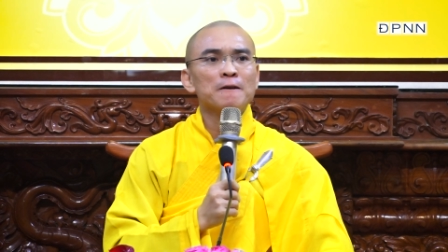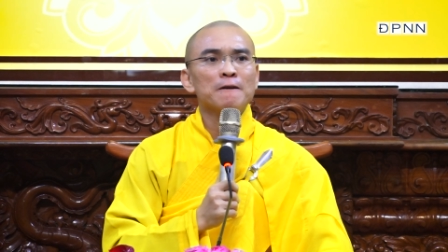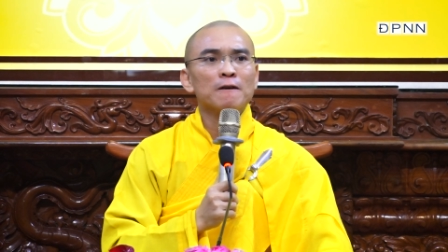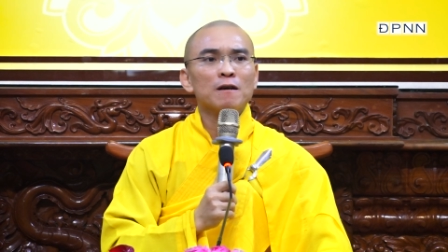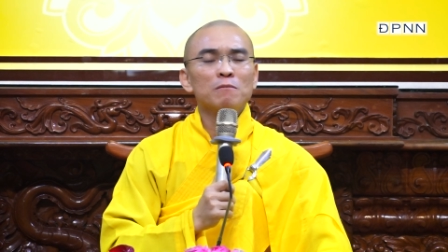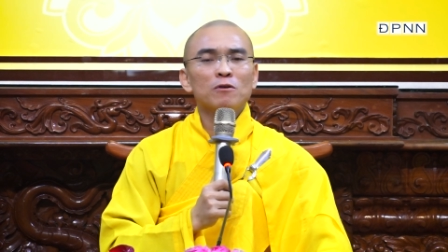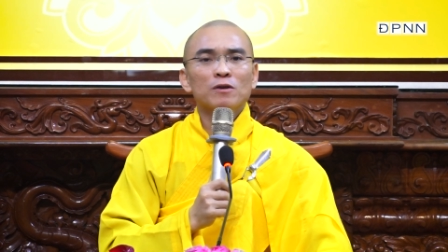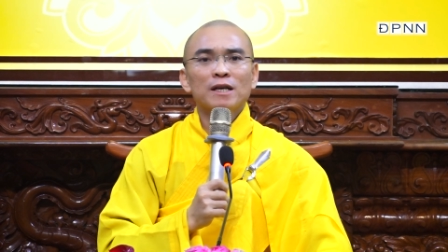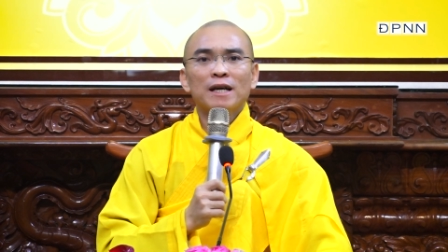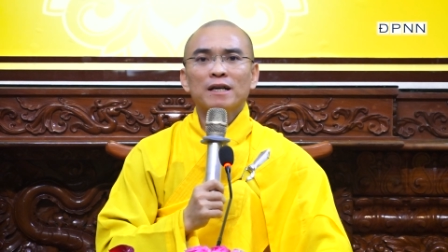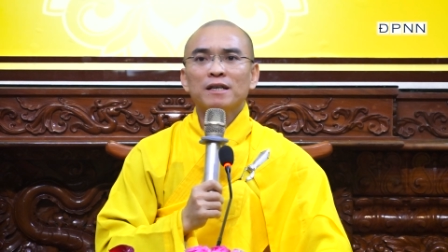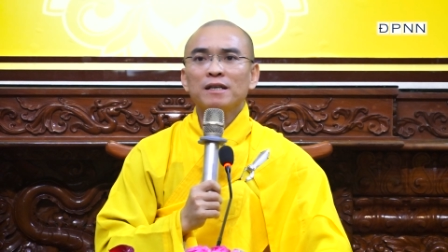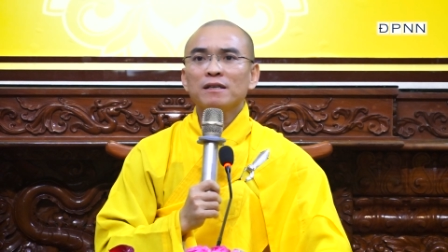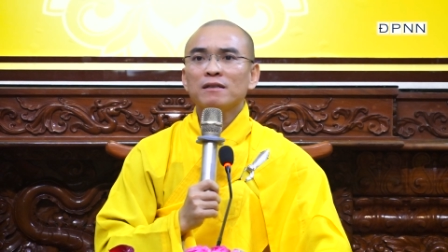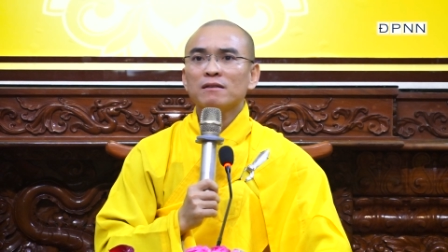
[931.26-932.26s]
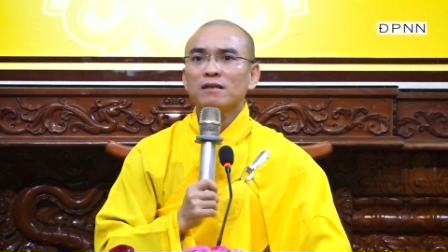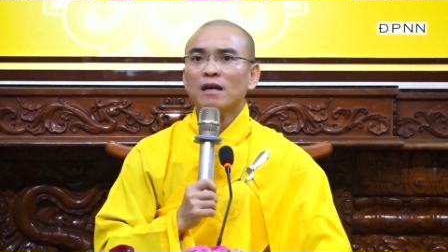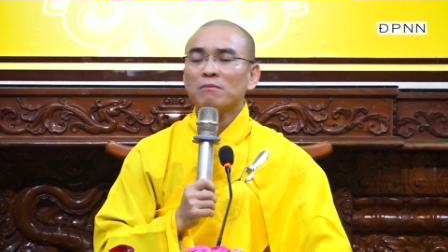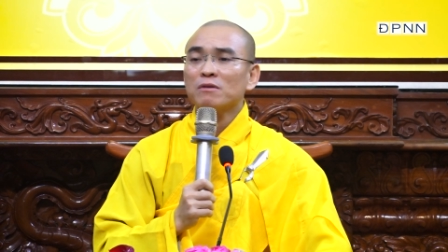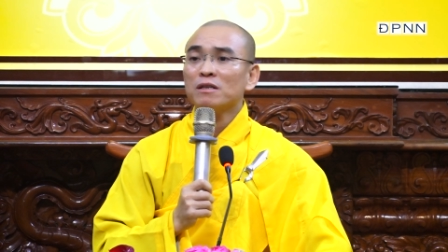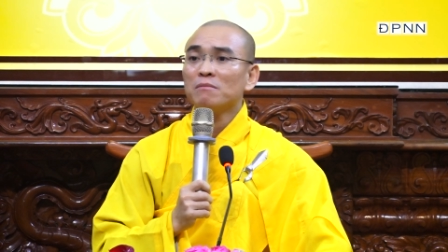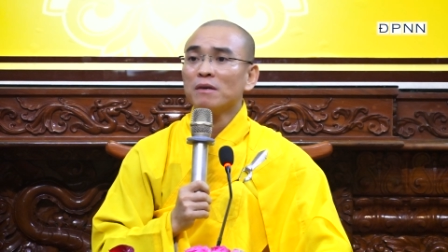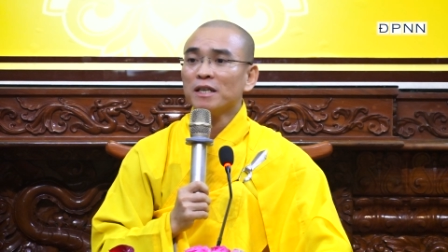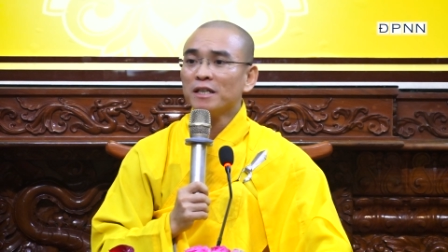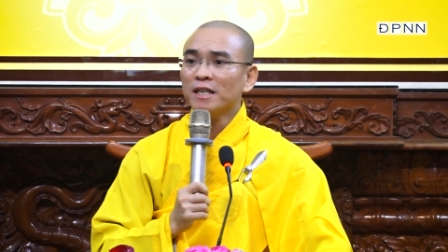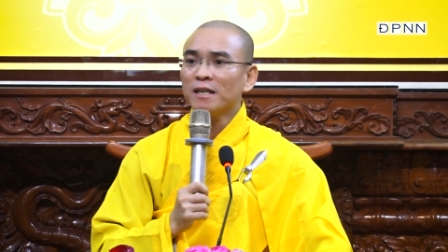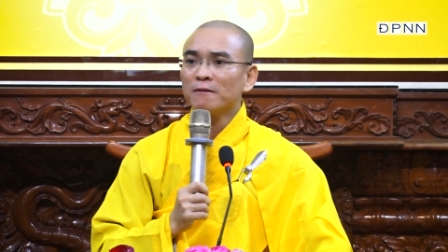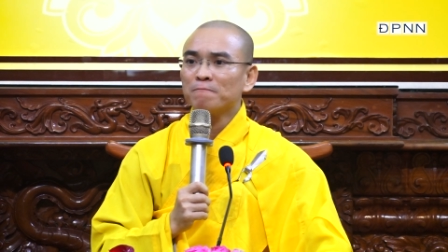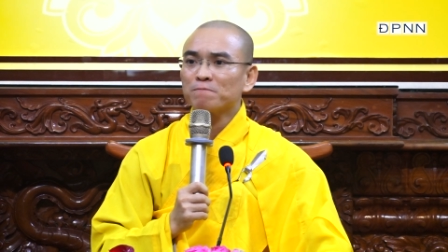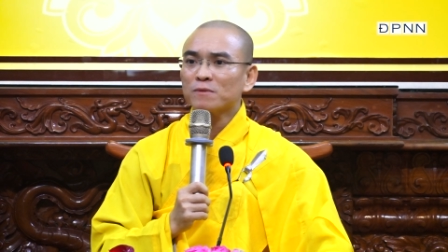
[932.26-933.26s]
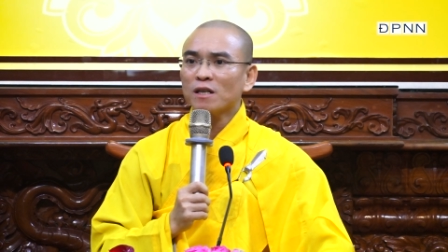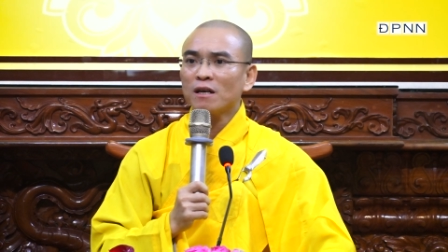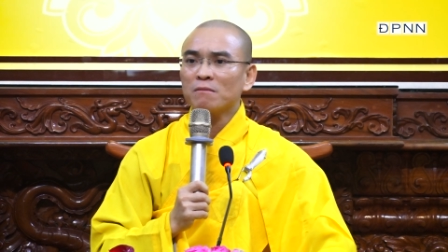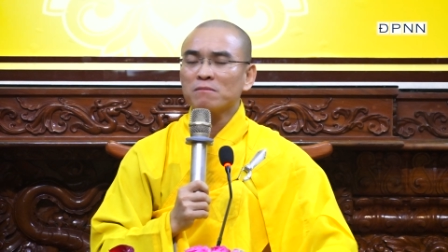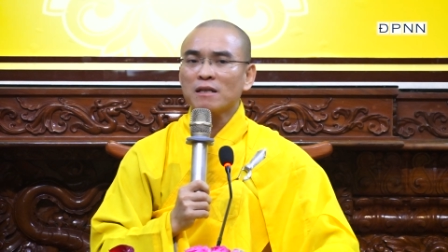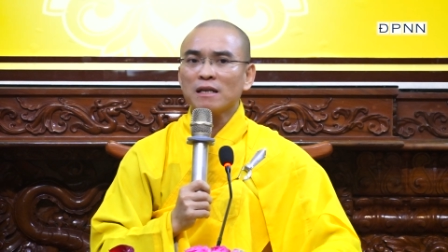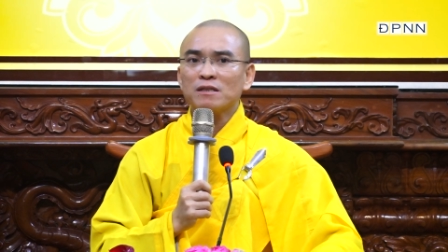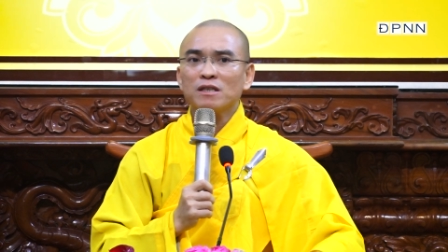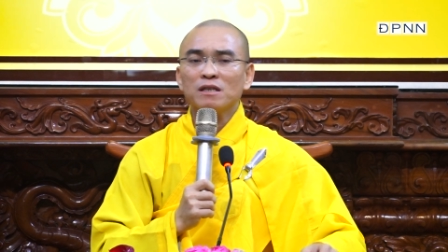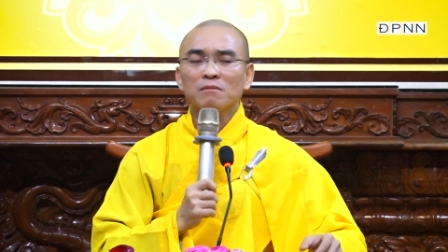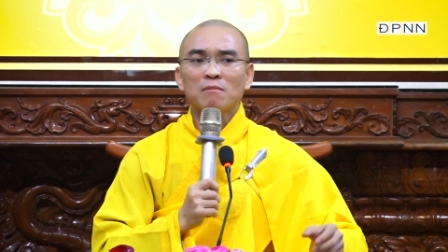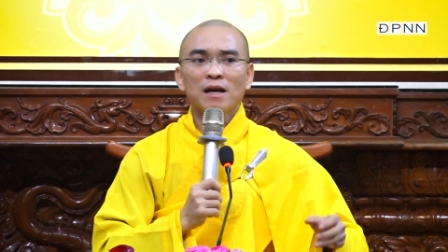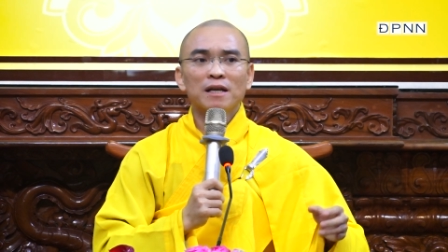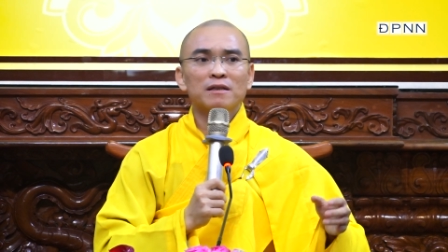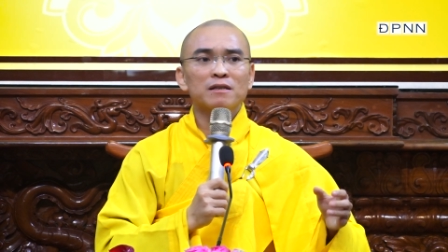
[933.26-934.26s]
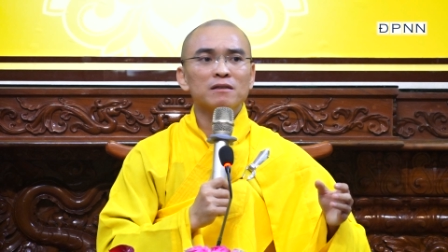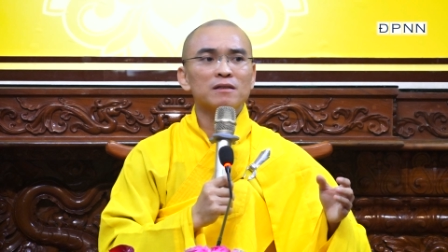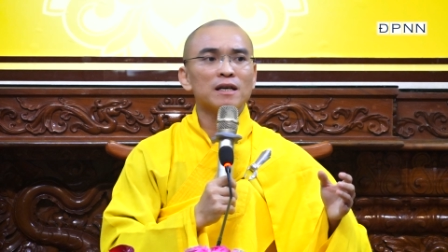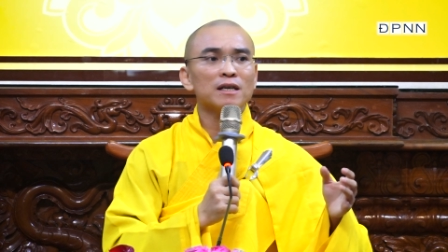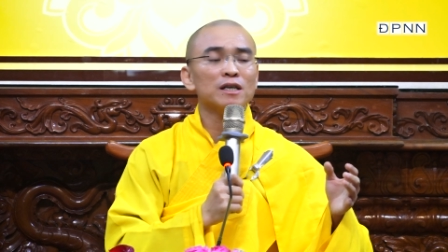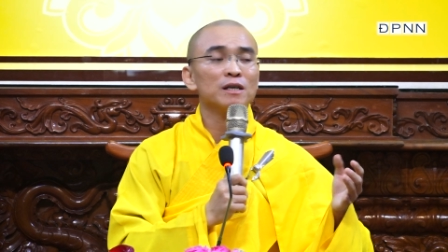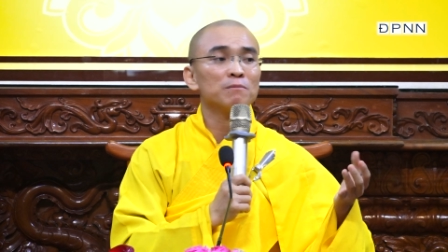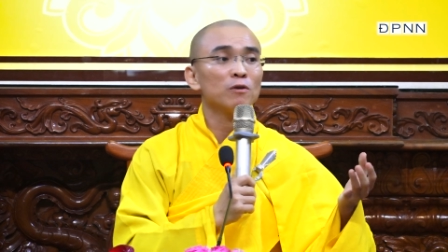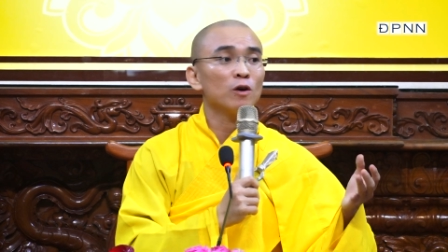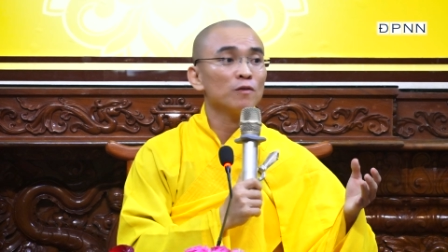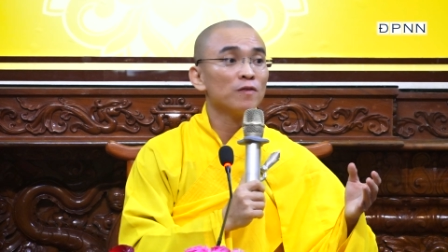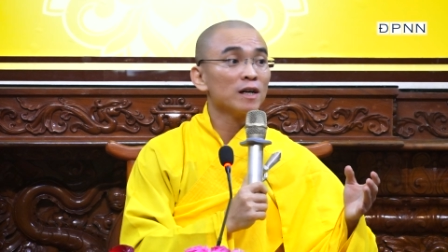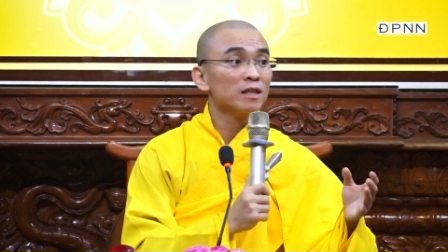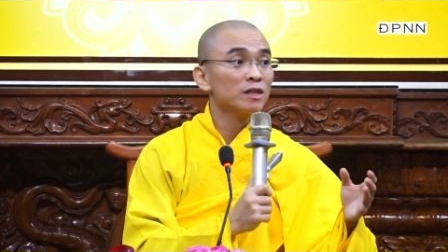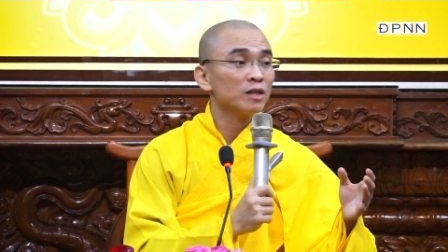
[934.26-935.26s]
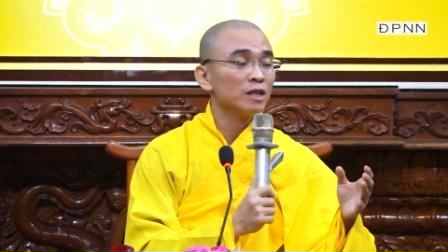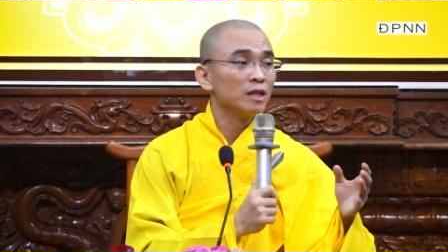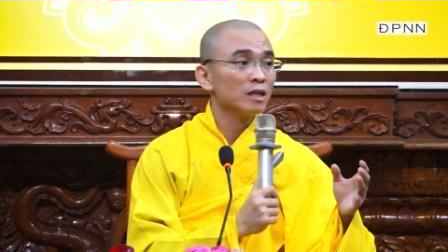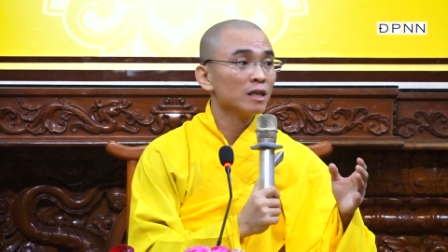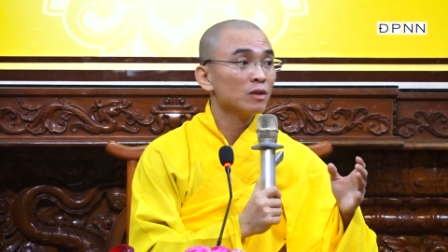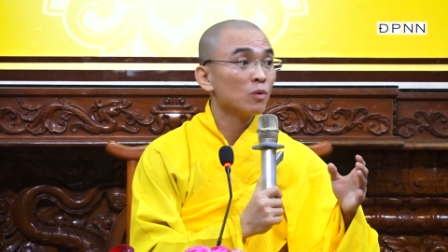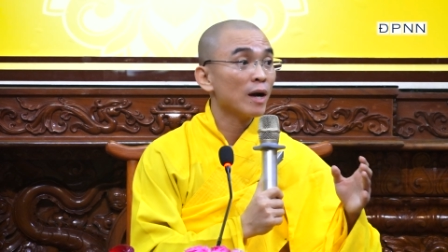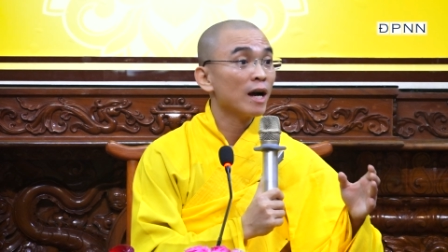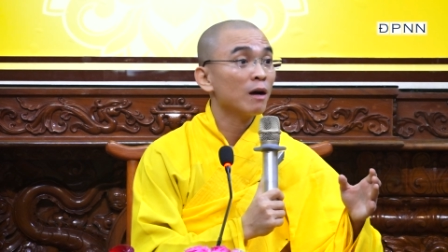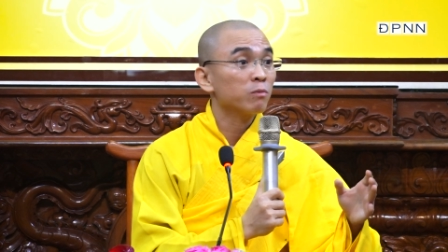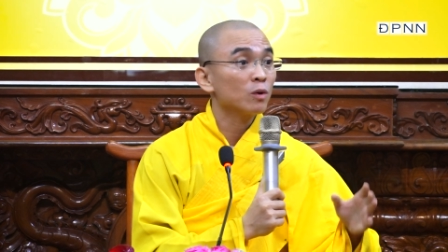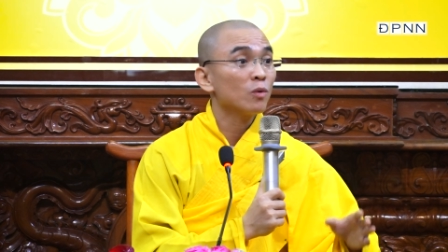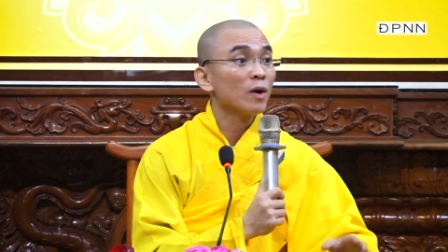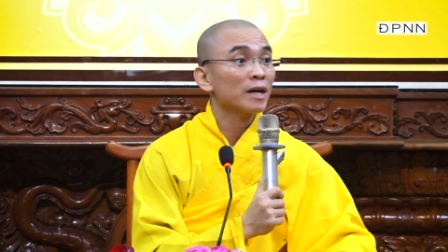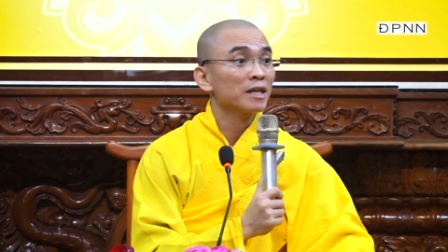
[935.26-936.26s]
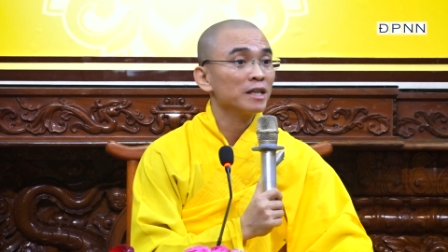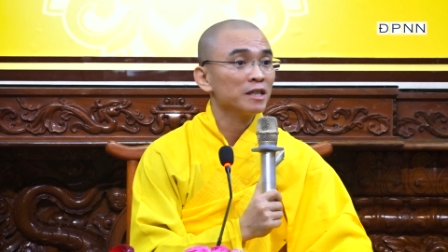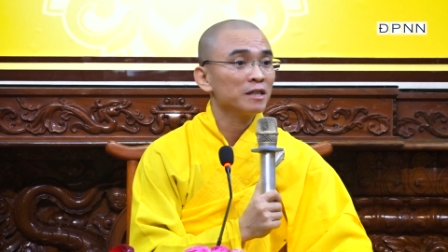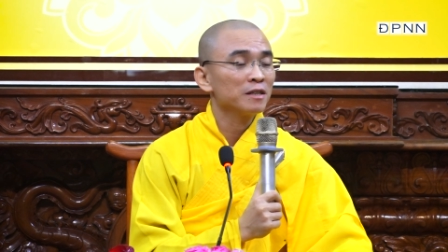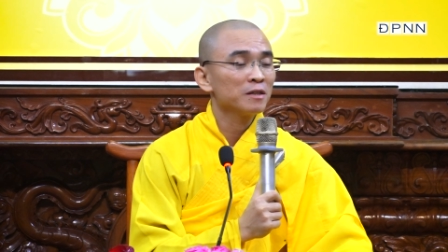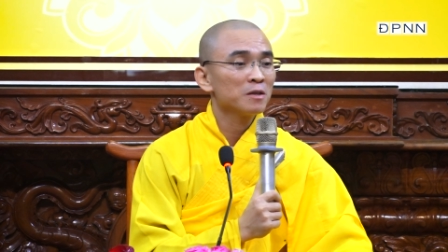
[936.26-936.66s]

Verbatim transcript: có một nhà khí tượng học người Mỹ, ông ta trình bày trước các hiệp hội phát triển khoa học của Hoa Kỳ.